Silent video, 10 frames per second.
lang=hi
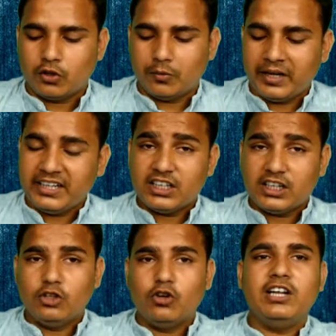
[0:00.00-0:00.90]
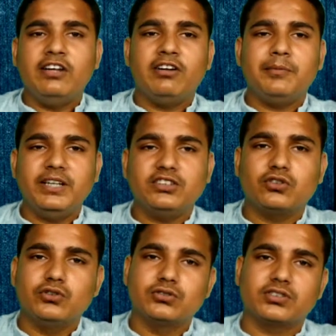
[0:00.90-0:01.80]
तो मैनेजर लोअर लेवल पे ही
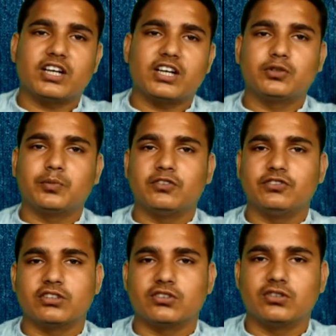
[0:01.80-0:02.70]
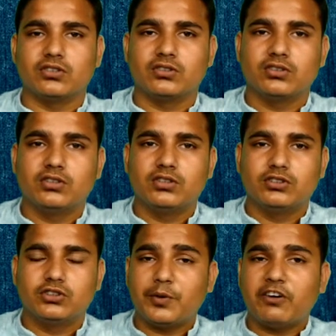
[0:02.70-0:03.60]
इसको यूज कर रहा है सुपरविजन को
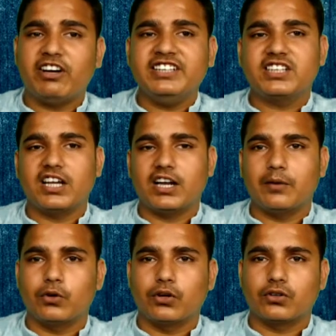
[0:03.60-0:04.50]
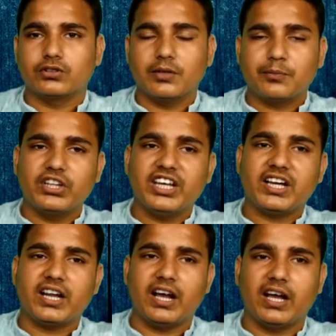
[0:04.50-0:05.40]
सुपरवाइज कर रहा है पूरे को सबको
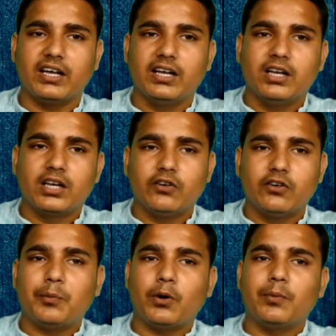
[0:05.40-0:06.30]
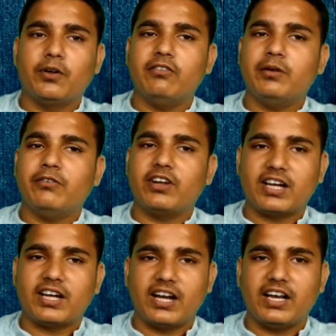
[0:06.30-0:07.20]
देख रहा है कि वो प्रॉपर वे में
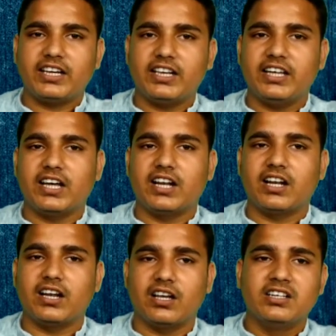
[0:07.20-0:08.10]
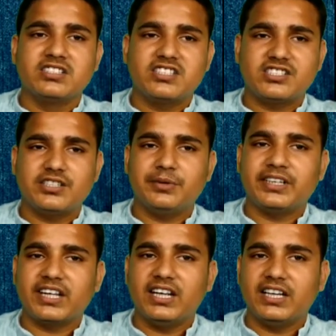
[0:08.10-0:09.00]
वर्क कर रहे हैं कि नहीं कर रहे हैं
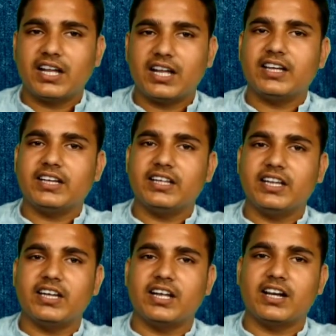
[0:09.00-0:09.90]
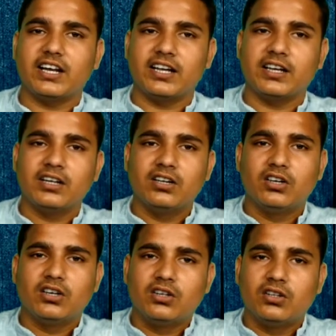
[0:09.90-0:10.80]
सिस्टमेटिकली कर रहे हैं कि नहीं कर रहे हैं
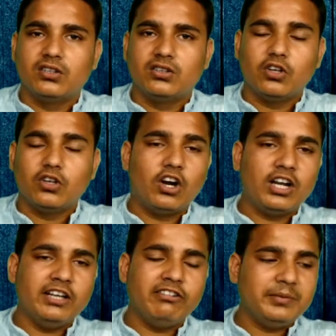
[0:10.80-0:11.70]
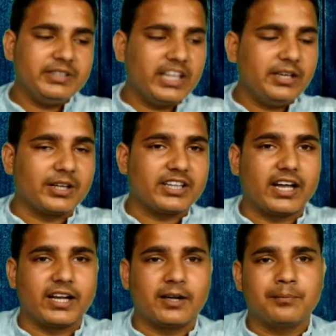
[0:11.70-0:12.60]
तो लोअर लेवल में यही
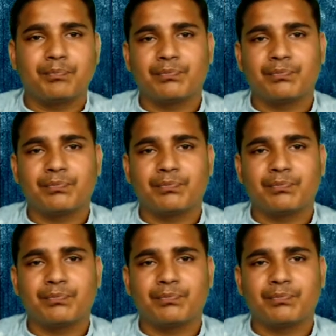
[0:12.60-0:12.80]
बता रहा है